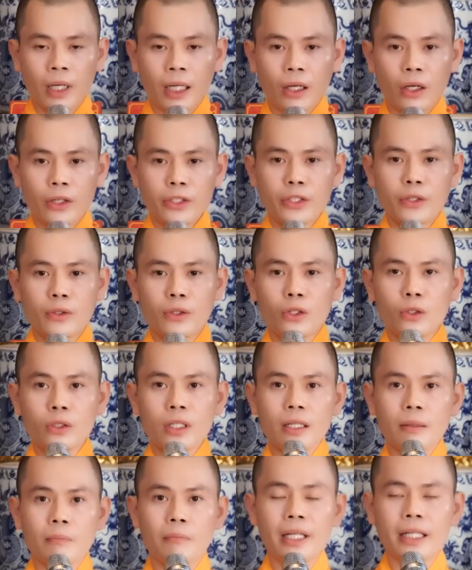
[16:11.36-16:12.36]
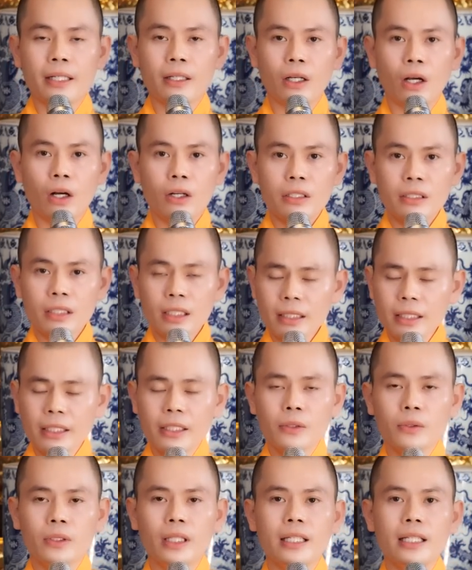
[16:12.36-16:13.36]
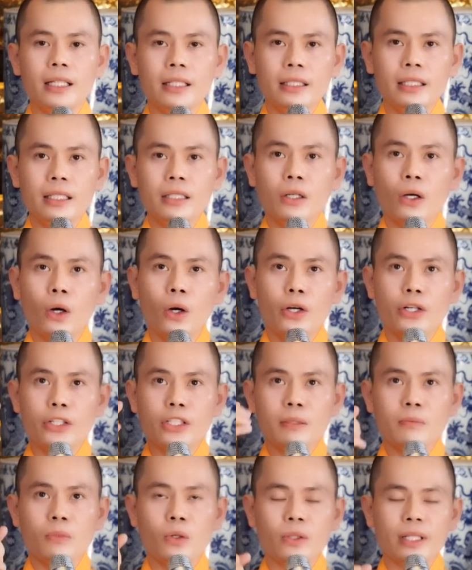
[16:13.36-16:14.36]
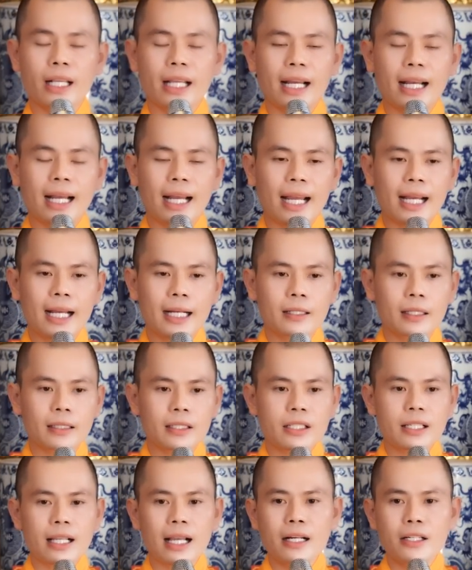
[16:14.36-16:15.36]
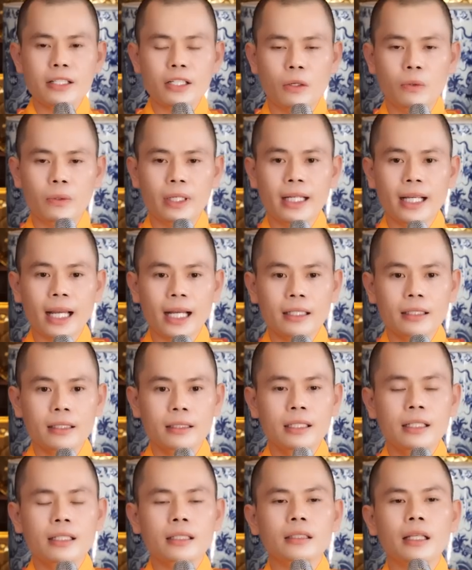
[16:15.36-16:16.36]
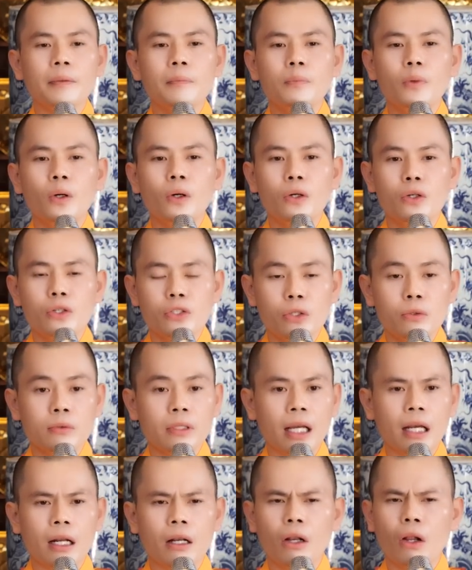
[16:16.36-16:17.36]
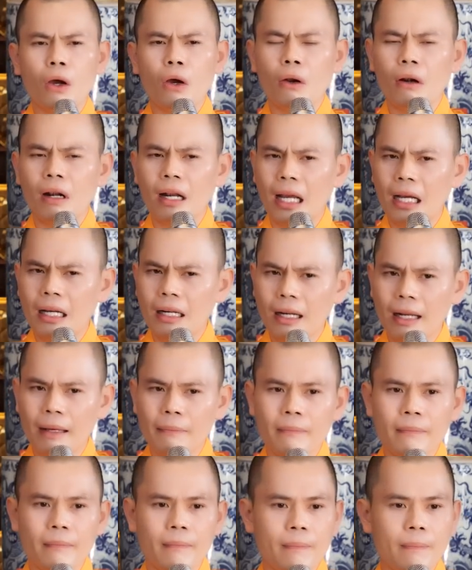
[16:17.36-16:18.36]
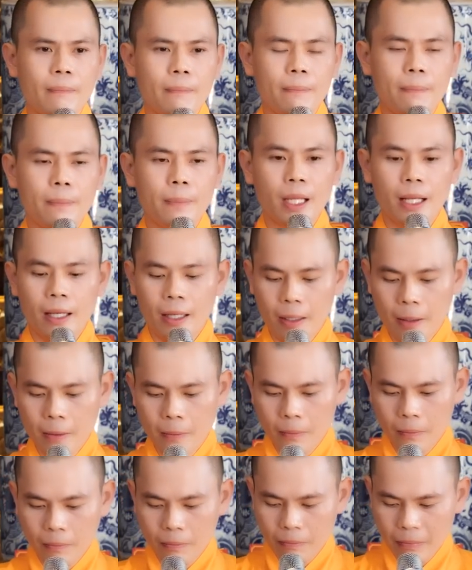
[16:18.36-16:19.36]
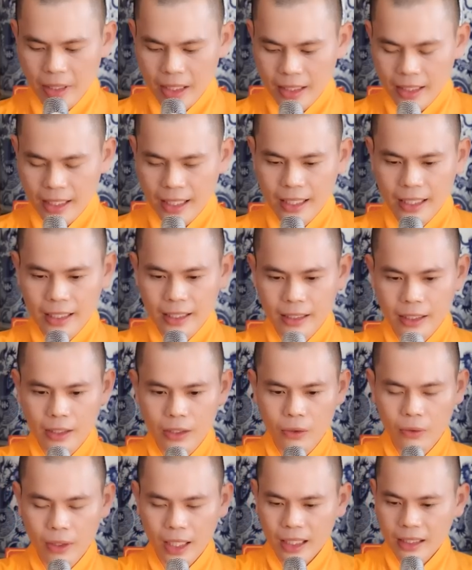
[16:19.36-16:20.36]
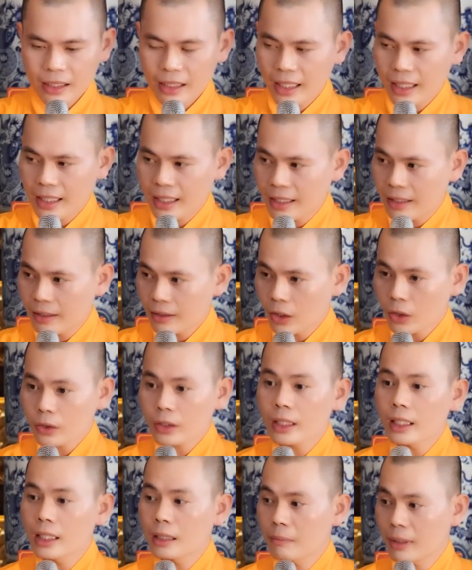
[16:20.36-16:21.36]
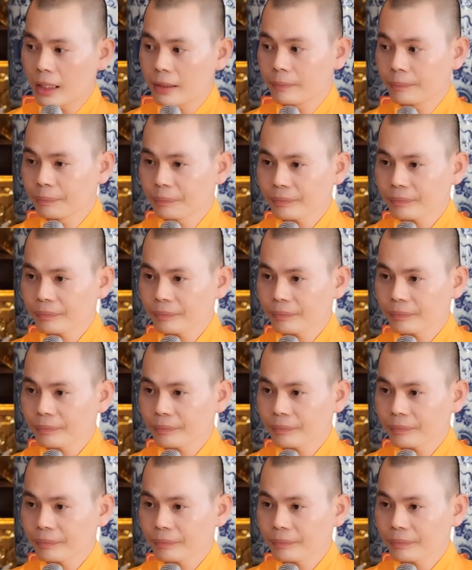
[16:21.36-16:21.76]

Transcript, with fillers: Mà có nhiều lúc á, mình có rất nhiều tiền nhưng ngồi trong một nhà hàng sang trọng để ăn, nhưng tâm hồn chúng ta lo lắng lắm. Bên này thì đồ ăn đầy, có tiền mà.